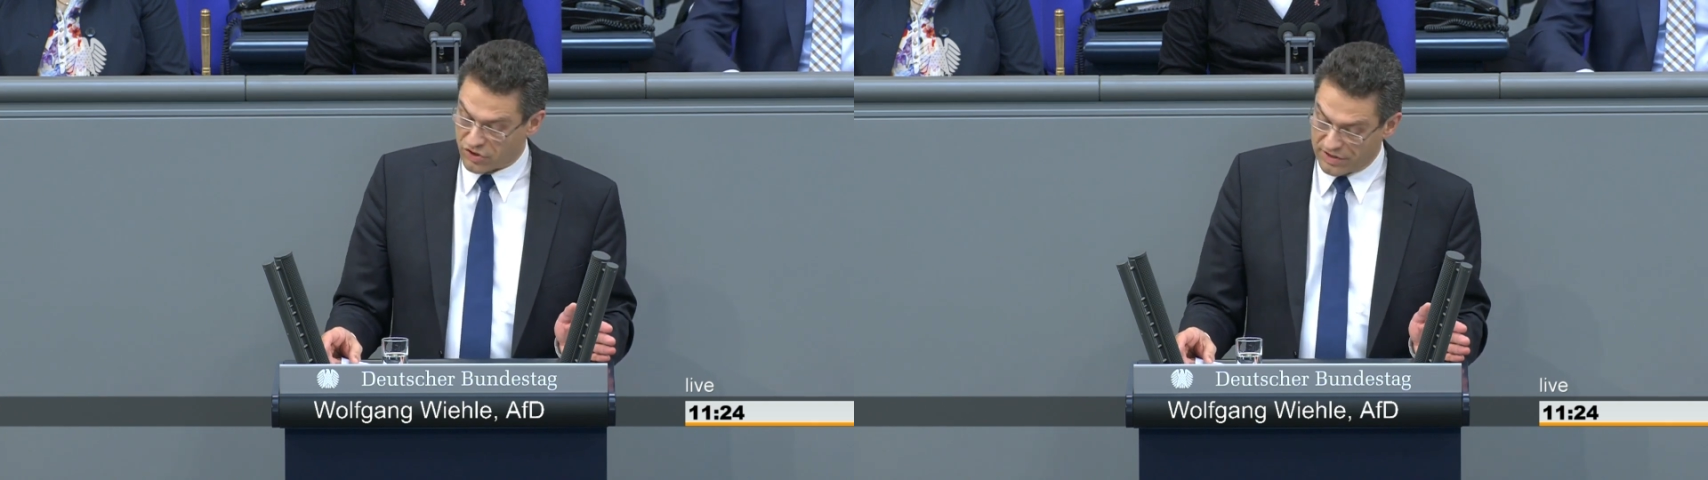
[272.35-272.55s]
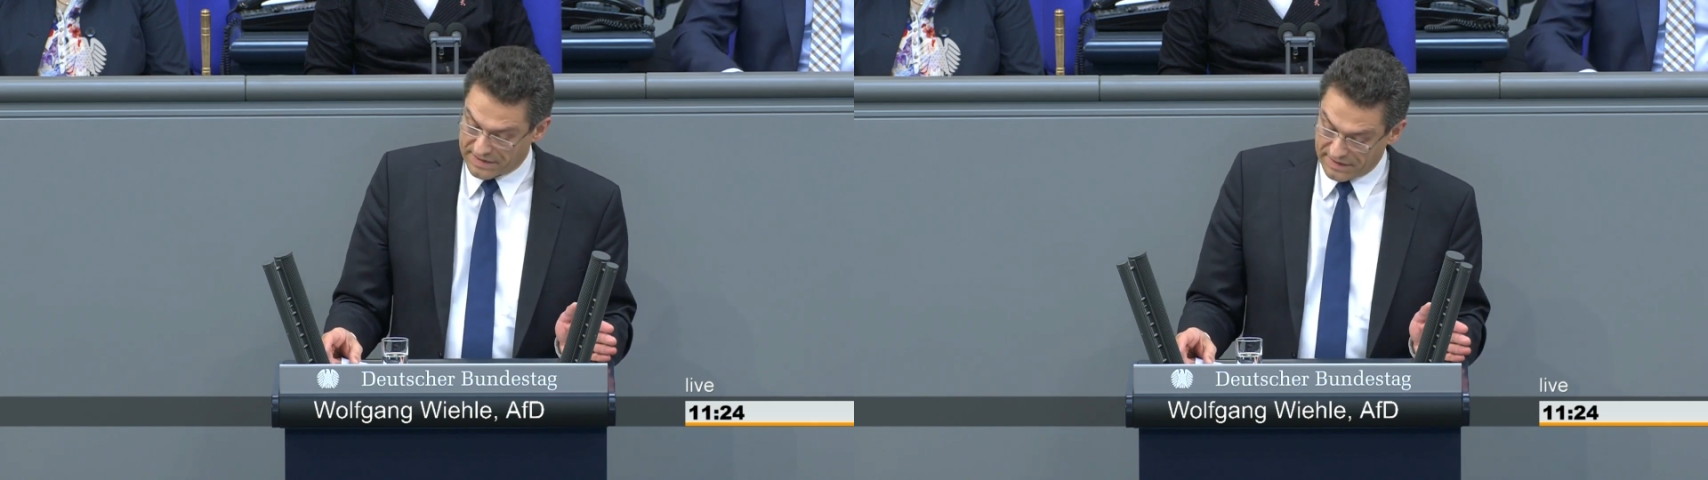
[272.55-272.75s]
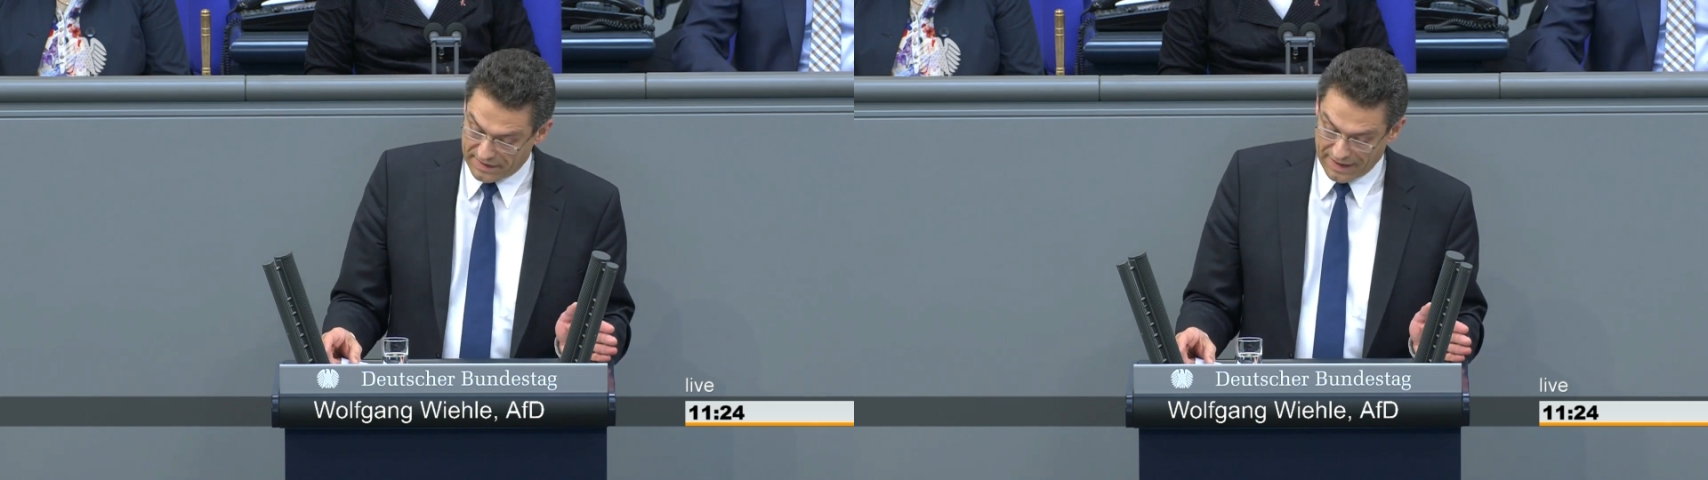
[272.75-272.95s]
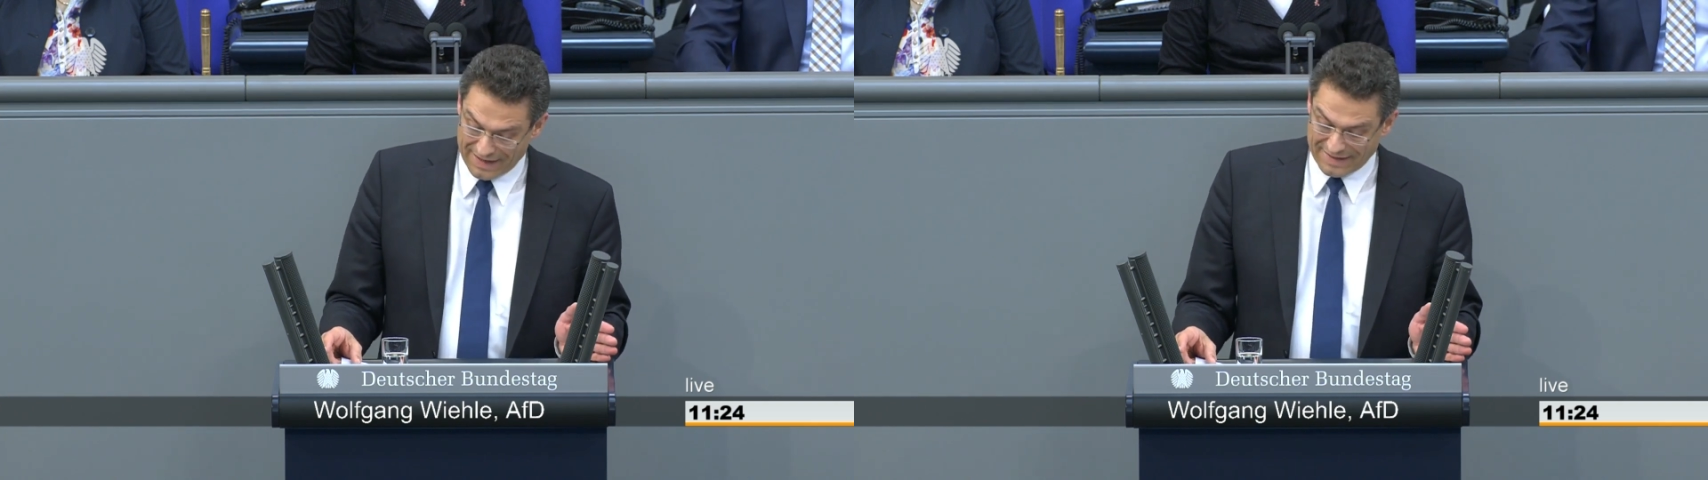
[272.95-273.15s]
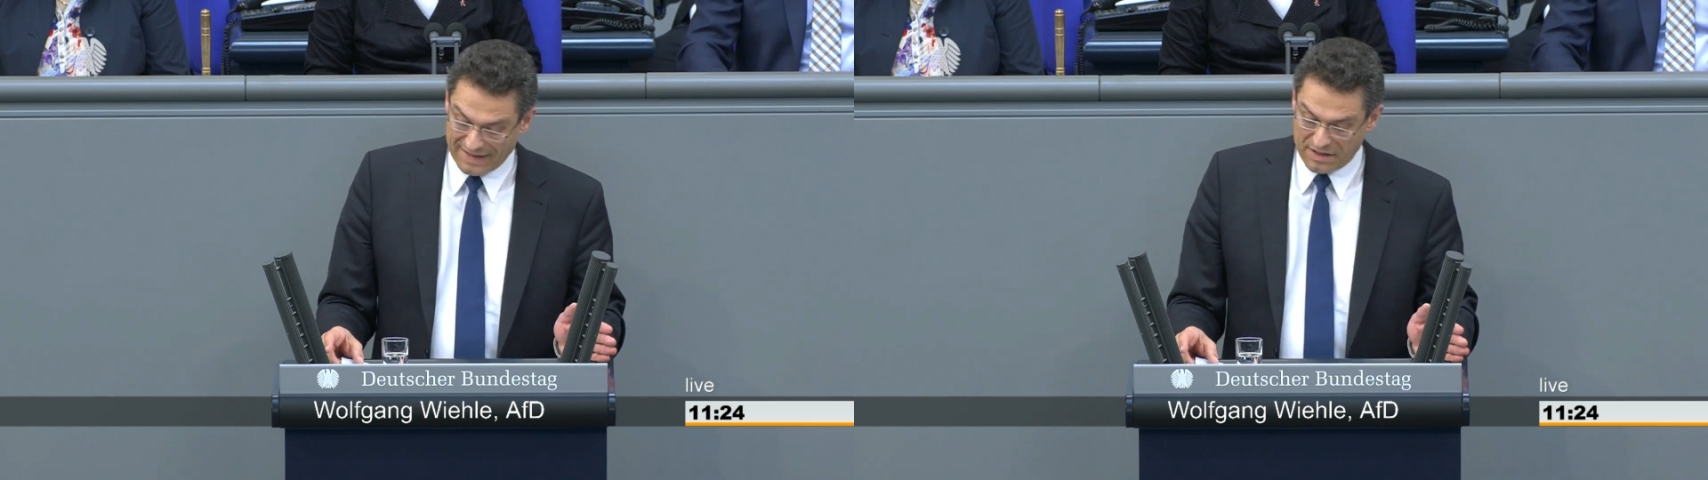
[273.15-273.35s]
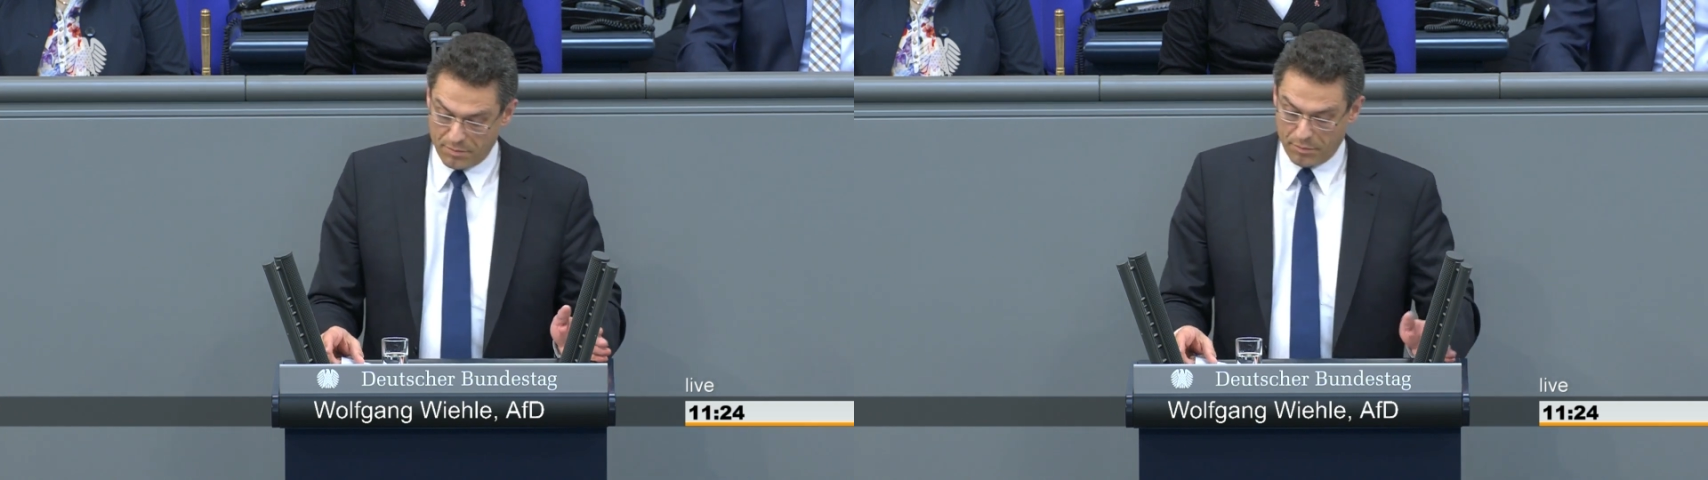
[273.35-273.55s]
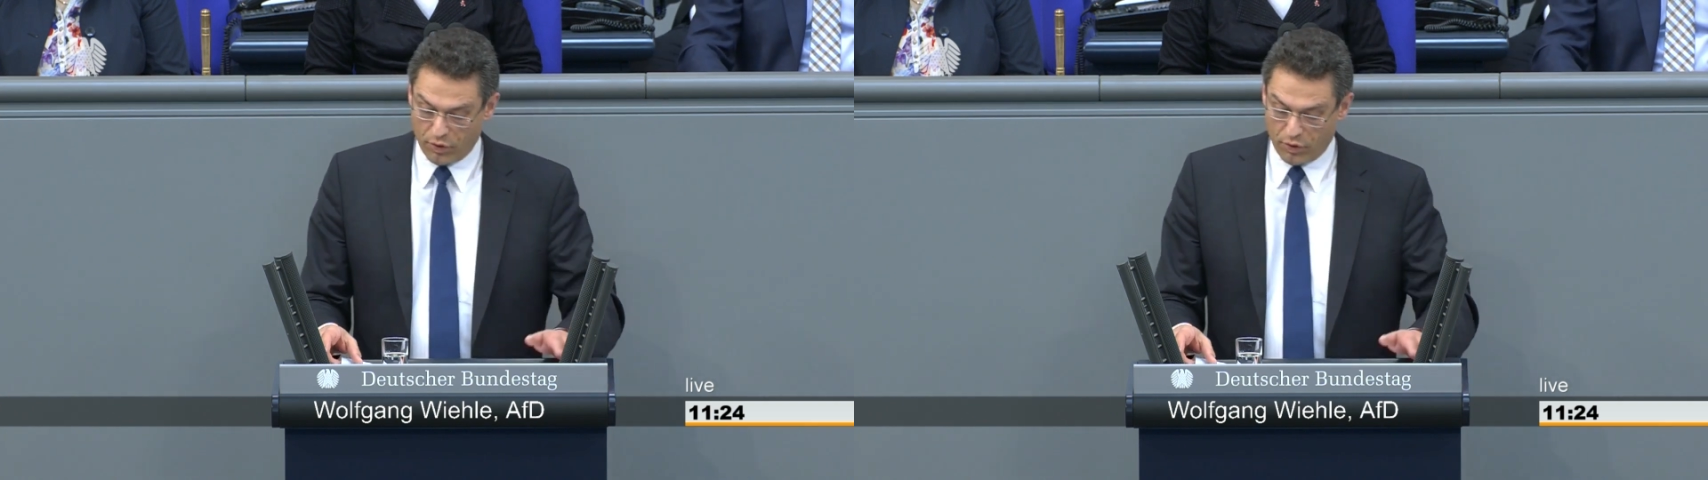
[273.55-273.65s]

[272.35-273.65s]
schließlich an jedem